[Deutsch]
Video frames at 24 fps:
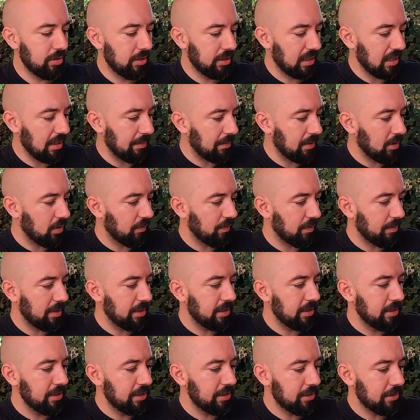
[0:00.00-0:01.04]
den kann man auch, wenn man
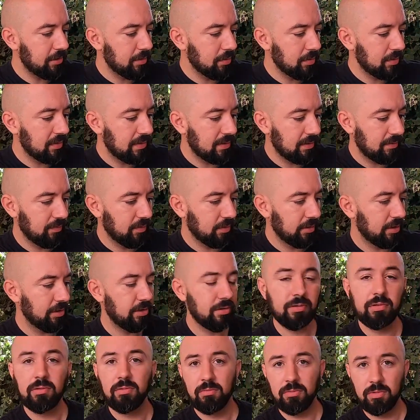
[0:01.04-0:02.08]
ihn nicht nutzt,
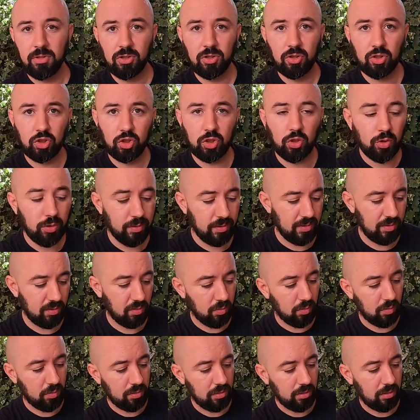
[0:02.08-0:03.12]
wirklich schön so